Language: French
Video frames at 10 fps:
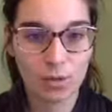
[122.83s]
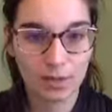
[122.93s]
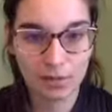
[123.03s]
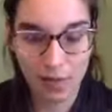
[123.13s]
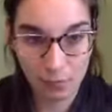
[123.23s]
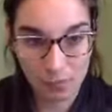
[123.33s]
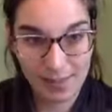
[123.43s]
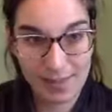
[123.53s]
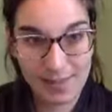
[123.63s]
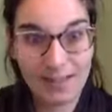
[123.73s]
à être vraiment
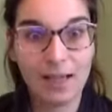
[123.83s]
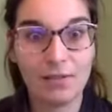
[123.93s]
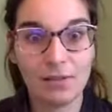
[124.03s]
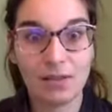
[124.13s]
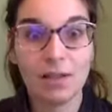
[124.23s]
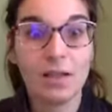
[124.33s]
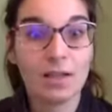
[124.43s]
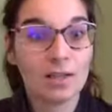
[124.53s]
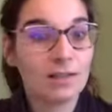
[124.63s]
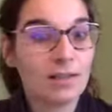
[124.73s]
sincère avec
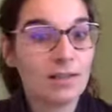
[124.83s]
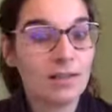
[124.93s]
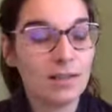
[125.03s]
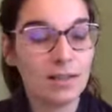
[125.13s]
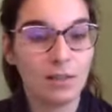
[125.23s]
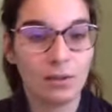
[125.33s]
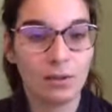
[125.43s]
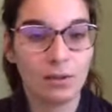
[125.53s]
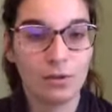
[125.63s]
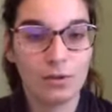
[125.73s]
ce qui est
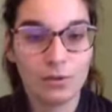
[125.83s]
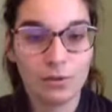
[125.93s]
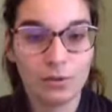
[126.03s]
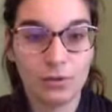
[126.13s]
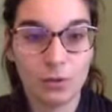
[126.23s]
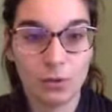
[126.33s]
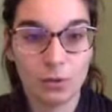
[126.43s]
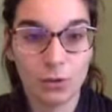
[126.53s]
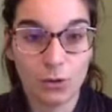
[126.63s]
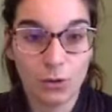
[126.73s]
dans,
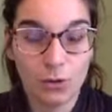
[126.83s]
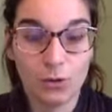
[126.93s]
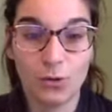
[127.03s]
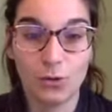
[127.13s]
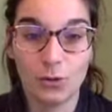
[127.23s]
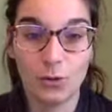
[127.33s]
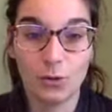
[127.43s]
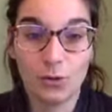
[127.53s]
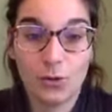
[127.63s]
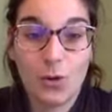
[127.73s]
dans, notre, dans
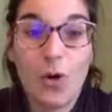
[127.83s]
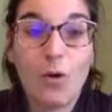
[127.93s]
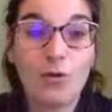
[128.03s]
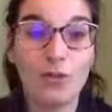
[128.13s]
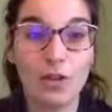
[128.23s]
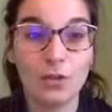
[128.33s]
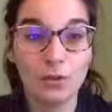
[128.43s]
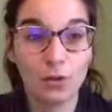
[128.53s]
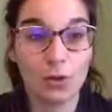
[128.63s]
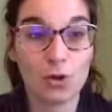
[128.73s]
notre envie à nous, dans
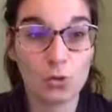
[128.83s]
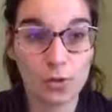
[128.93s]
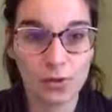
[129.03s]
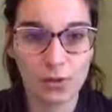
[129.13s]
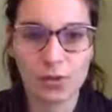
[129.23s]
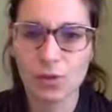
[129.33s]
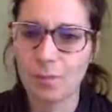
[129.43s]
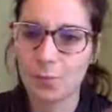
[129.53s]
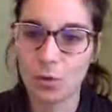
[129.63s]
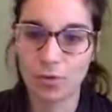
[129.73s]
notre jouissance.
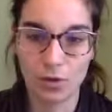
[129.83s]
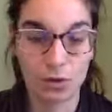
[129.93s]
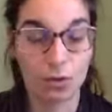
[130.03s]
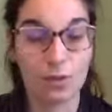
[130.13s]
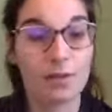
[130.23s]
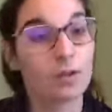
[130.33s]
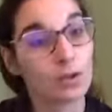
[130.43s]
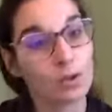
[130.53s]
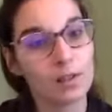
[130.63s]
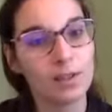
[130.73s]
On va s'autoriser
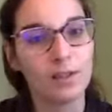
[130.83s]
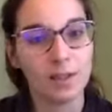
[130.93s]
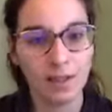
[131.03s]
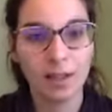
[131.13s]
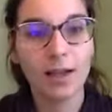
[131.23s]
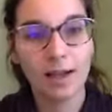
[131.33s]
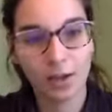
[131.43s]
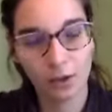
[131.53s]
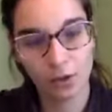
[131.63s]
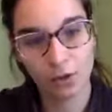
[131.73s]
que ce qui est
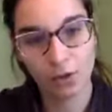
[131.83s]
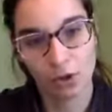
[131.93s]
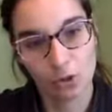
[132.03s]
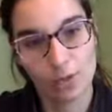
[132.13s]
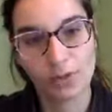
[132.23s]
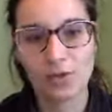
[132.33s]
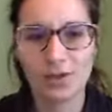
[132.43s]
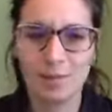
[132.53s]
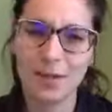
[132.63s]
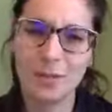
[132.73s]
dans notre jouissance,
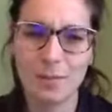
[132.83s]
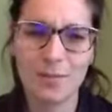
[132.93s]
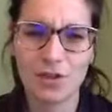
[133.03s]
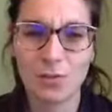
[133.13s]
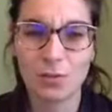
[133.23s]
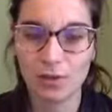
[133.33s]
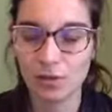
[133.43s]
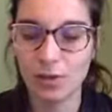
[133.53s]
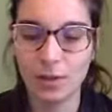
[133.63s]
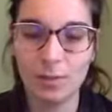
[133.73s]
mais quand même vachement
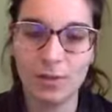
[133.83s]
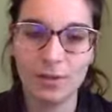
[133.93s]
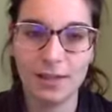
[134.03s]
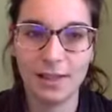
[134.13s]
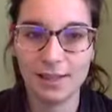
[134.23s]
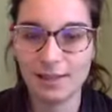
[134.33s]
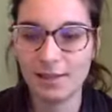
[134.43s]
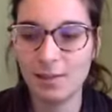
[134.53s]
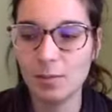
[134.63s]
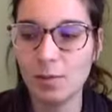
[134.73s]
raisonnable et
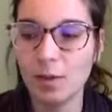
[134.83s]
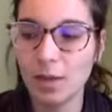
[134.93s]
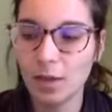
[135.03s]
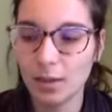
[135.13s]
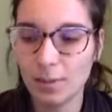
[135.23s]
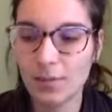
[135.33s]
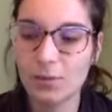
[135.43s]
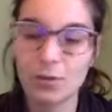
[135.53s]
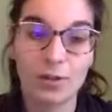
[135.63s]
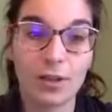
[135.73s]
accessible parce que
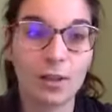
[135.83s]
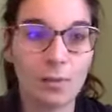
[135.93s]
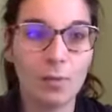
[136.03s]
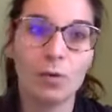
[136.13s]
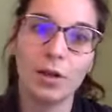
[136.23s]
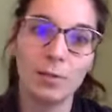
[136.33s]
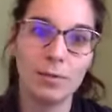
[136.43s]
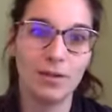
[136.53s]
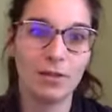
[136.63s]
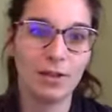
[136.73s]
ce serait quand même horrible
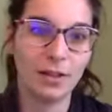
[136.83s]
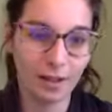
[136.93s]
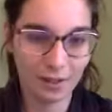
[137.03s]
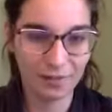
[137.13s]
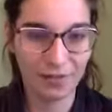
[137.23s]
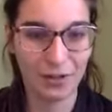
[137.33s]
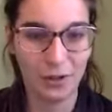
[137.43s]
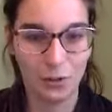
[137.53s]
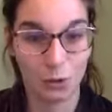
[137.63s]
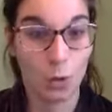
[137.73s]
d'avoir des rêves
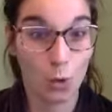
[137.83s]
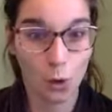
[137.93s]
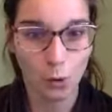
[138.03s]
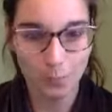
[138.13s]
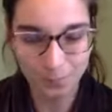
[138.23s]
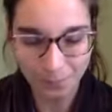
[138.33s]
euh, trop grands.